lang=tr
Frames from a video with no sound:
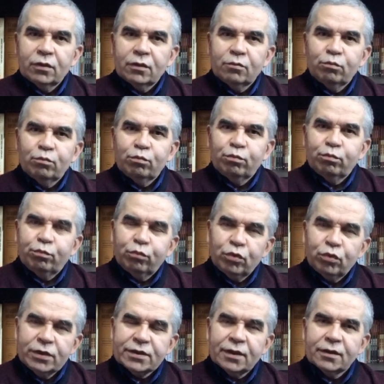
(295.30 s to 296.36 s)
e,
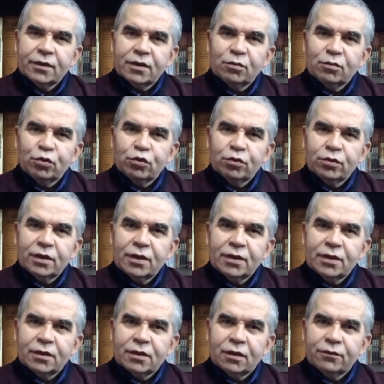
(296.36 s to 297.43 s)
bu insanların bütün
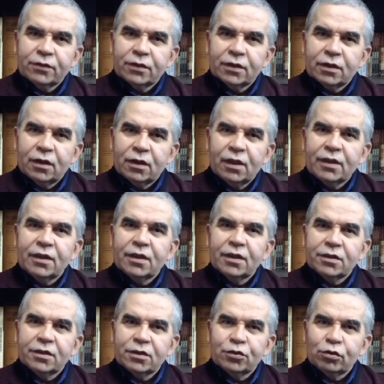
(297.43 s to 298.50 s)
etrafını,
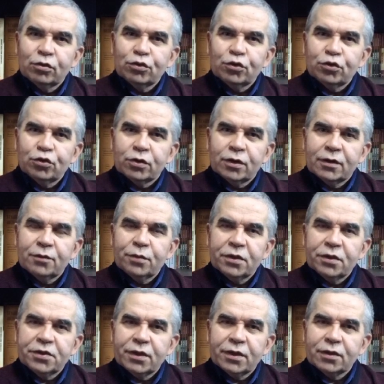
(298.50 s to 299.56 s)
ailelerini, çoluk çocuklarını
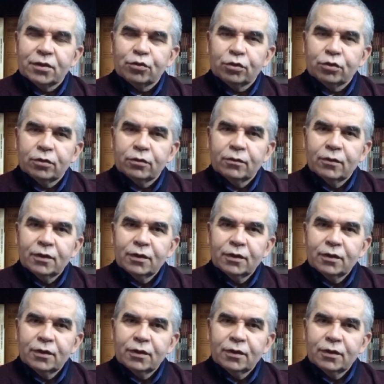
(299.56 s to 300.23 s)
perişan ediyor.